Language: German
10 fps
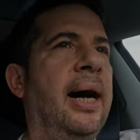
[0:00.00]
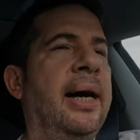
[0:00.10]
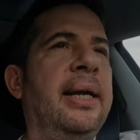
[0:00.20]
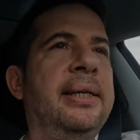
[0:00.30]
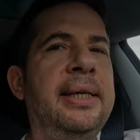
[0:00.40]

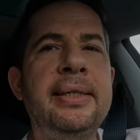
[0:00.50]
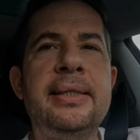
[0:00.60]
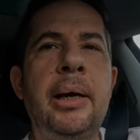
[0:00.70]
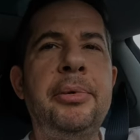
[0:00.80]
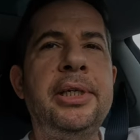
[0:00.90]
Allerdings
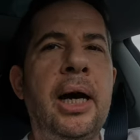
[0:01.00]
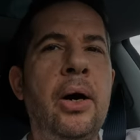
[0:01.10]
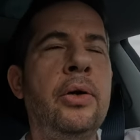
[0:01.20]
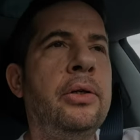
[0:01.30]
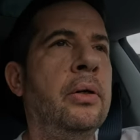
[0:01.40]
habe ich
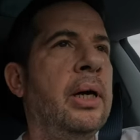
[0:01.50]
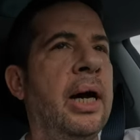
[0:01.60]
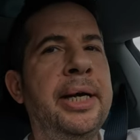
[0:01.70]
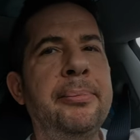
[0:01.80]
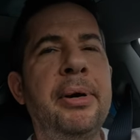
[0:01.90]
auch noch
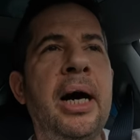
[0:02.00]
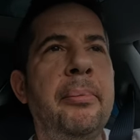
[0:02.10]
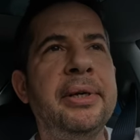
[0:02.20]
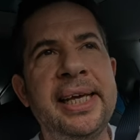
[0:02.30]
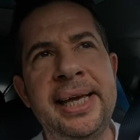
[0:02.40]
ein paar
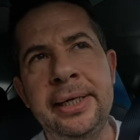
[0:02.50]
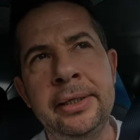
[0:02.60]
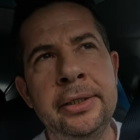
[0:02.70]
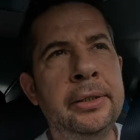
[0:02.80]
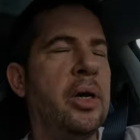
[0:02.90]

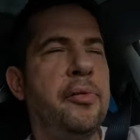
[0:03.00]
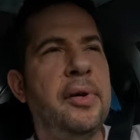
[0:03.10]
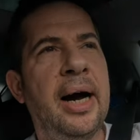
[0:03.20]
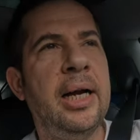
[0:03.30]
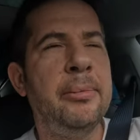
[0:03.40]
Bedenken oder vor
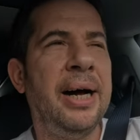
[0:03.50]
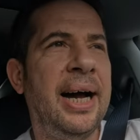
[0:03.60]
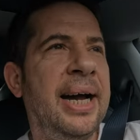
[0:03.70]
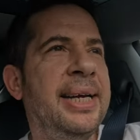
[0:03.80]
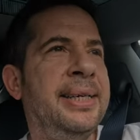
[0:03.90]
allem
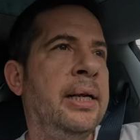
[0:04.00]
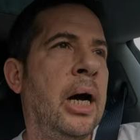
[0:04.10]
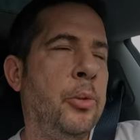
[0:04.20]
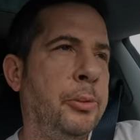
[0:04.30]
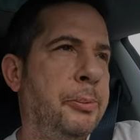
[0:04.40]
ein
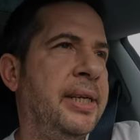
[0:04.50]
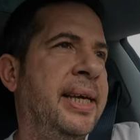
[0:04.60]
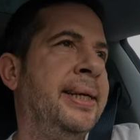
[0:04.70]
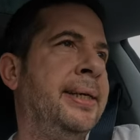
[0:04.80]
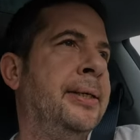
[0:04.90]

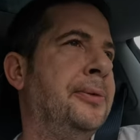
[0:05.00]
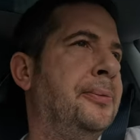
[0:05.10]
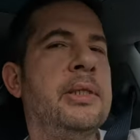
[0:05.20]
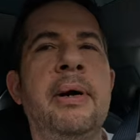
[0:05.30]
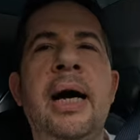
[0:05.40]
Hauptbedenken.
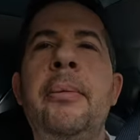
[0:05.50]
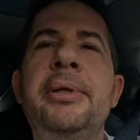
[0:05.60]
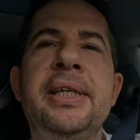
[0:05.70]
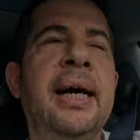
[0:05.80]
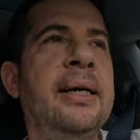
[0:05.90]
Und zwar habe
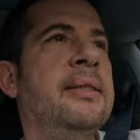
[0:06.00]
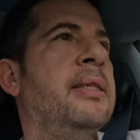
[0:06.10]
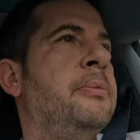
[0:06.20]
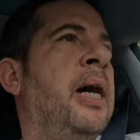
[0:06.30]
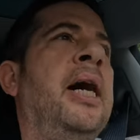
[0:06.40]
ich Angst,
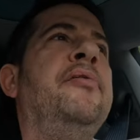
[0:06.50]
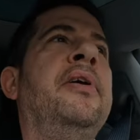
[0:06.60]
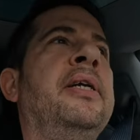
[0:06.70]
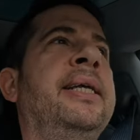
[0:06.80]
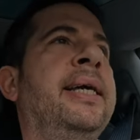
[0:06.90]
dass mir
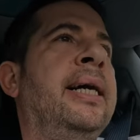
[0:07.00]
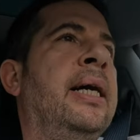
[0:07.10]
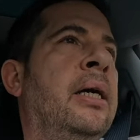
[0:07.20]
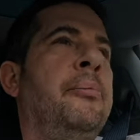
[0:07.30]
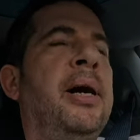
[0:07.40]
einfach
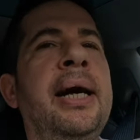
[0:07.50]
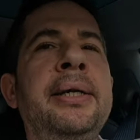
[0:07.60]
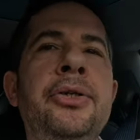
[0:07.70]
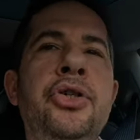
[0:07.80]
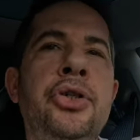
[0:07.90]
der
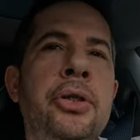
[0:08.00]
Punch